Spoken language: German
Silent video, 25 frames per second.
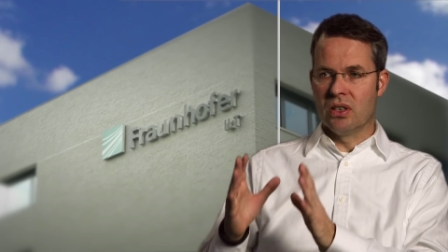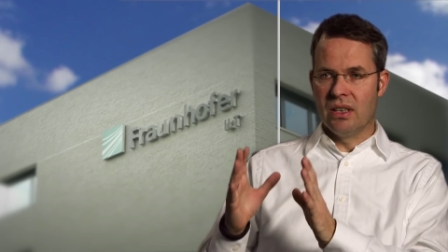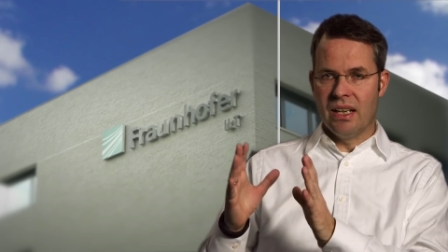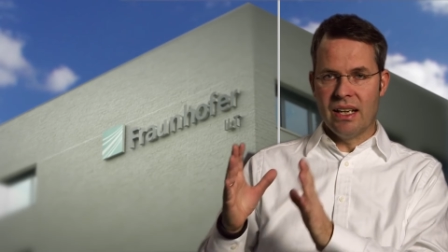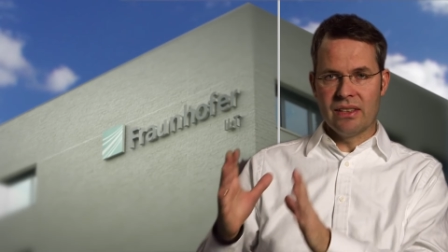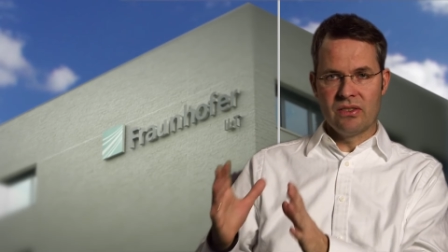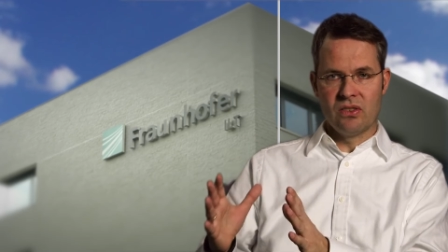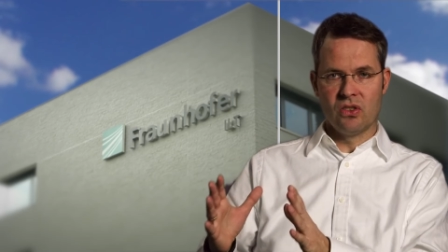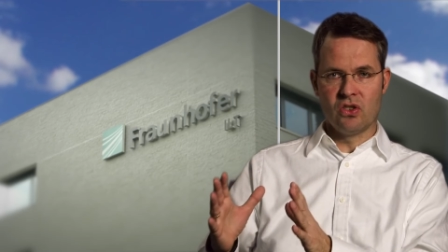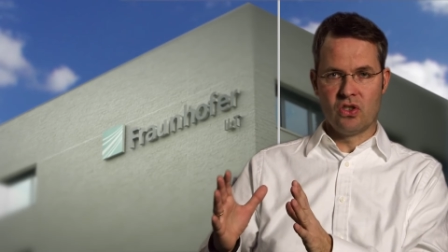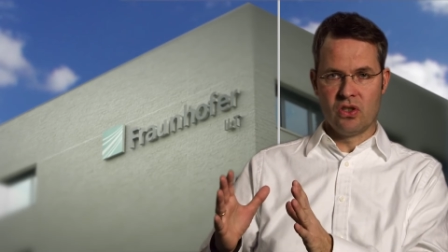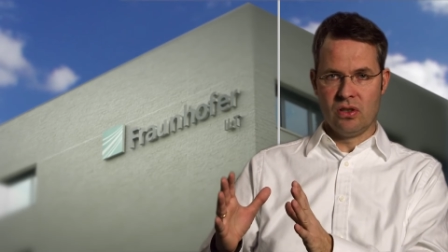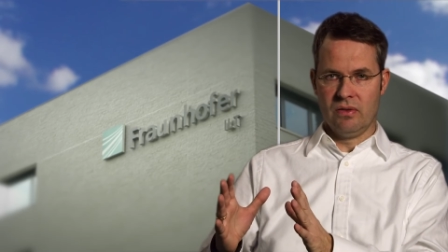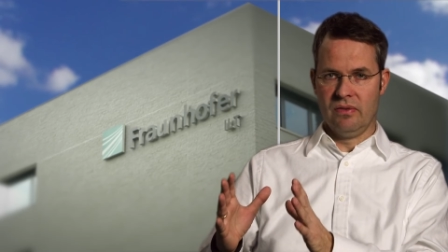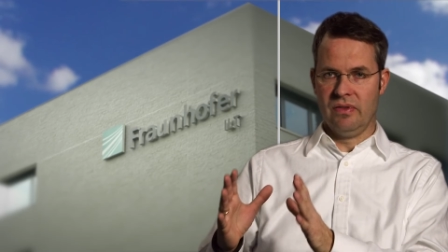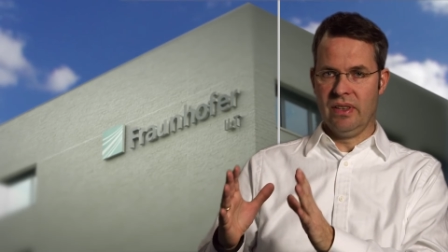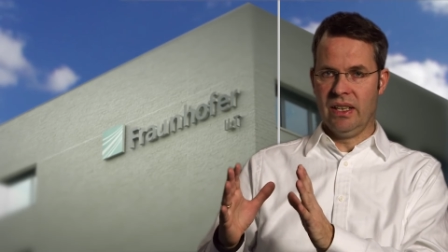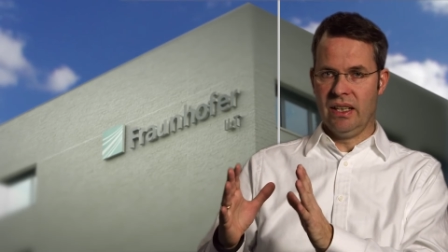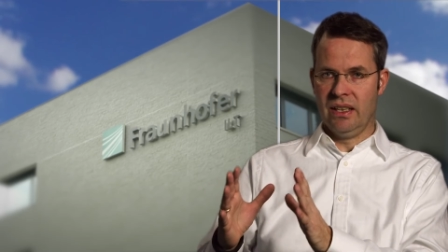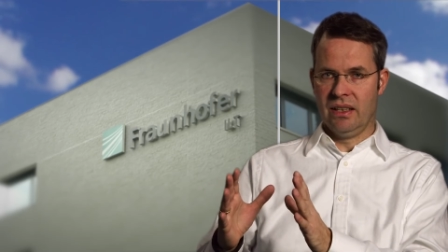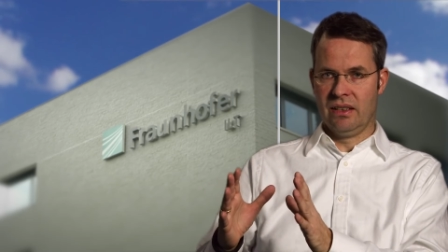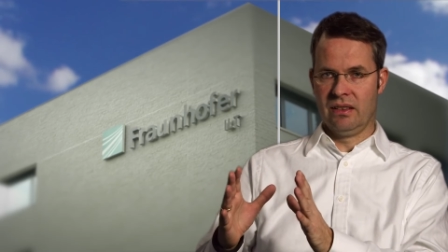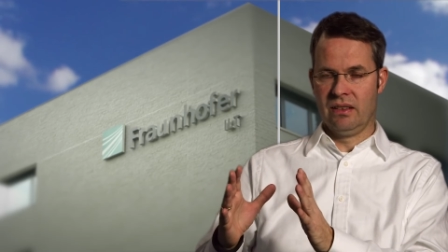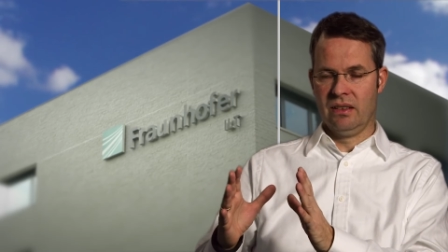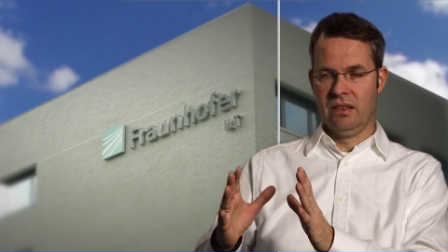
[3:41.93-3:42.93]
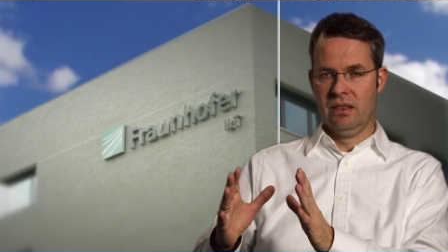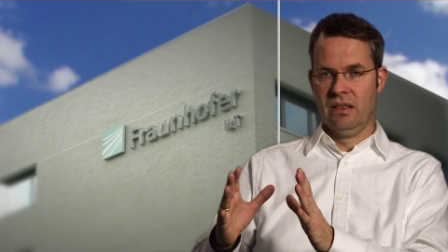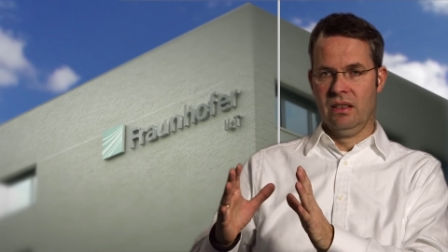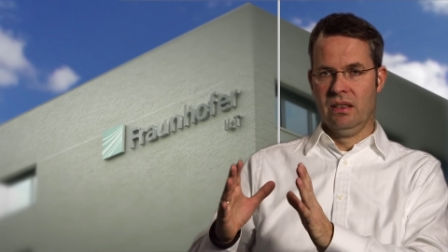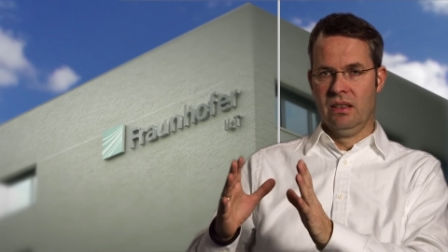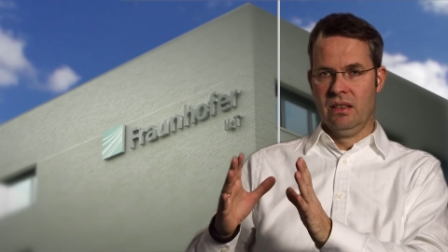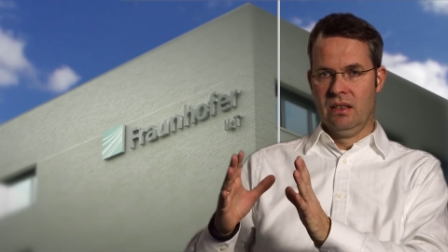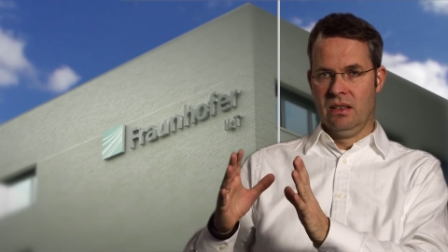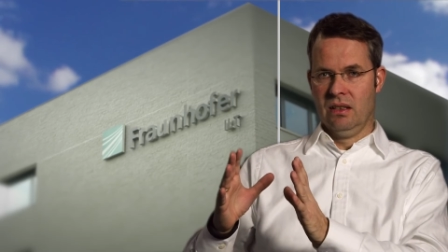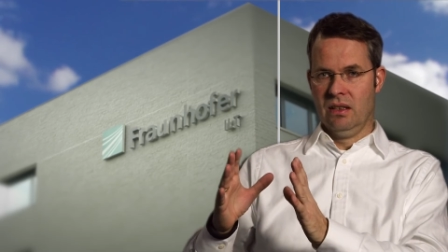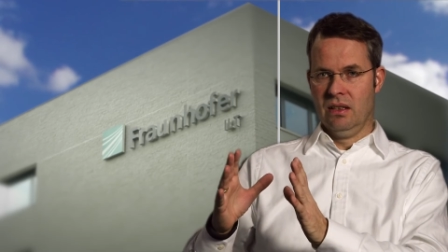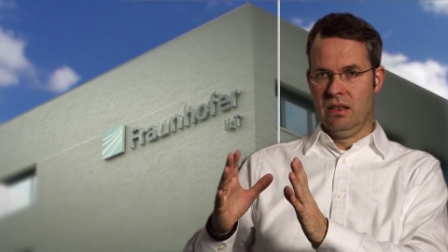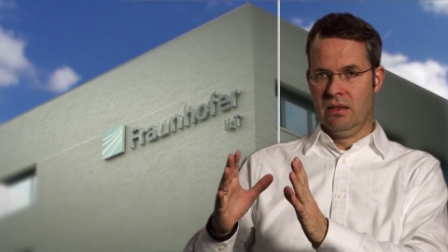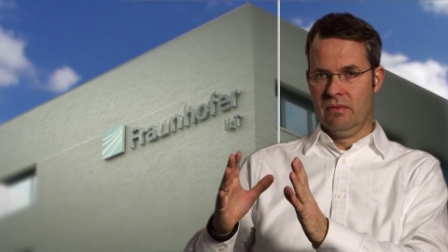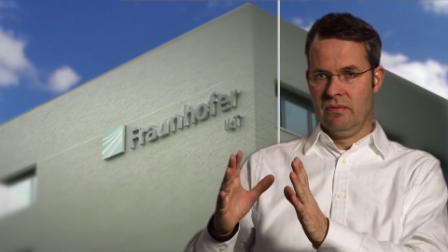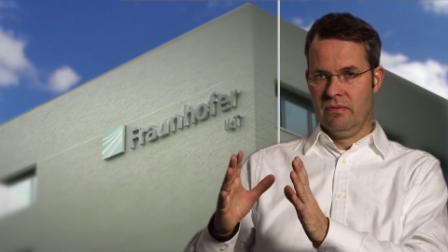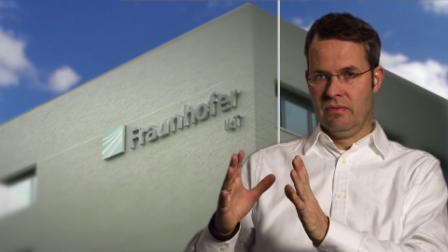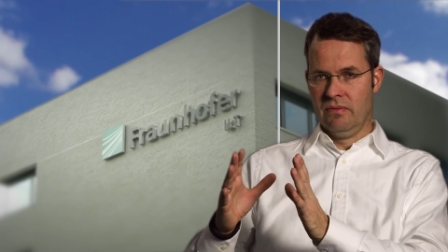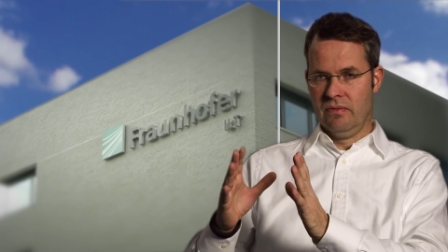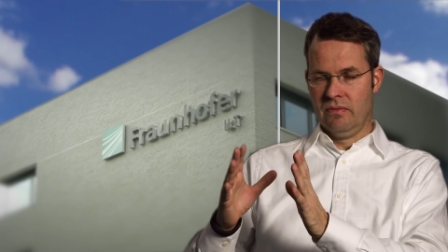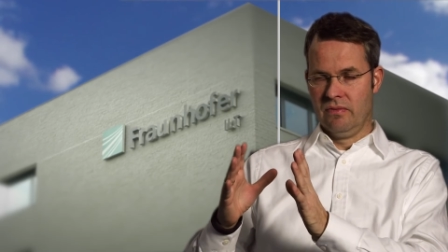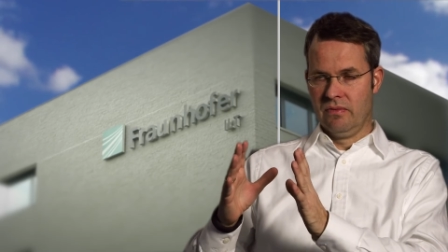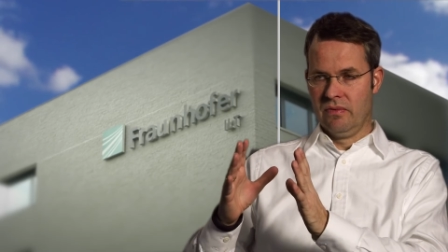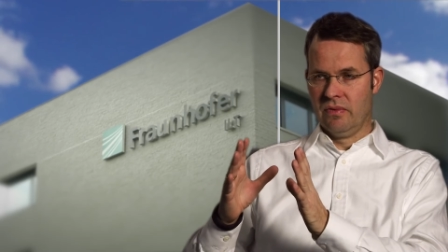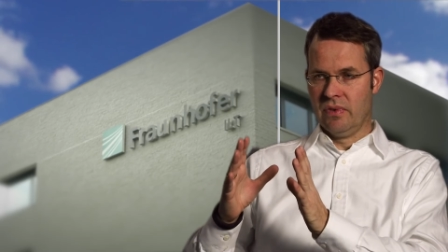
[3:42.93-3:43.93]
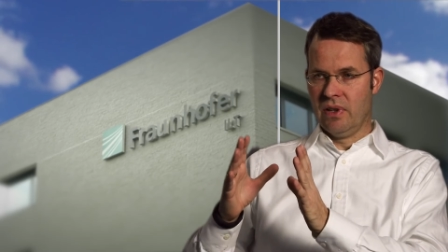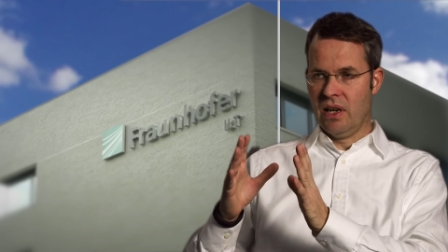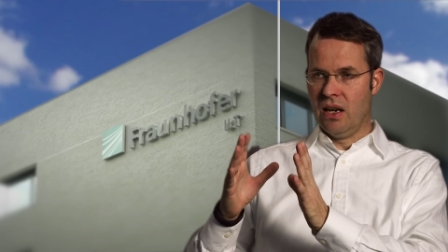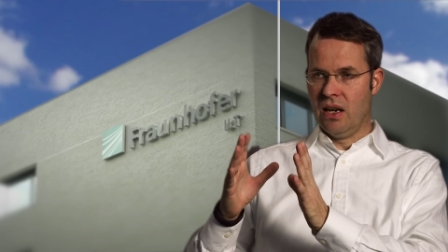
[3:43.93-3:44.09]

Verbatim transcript: klassische Weg ähm,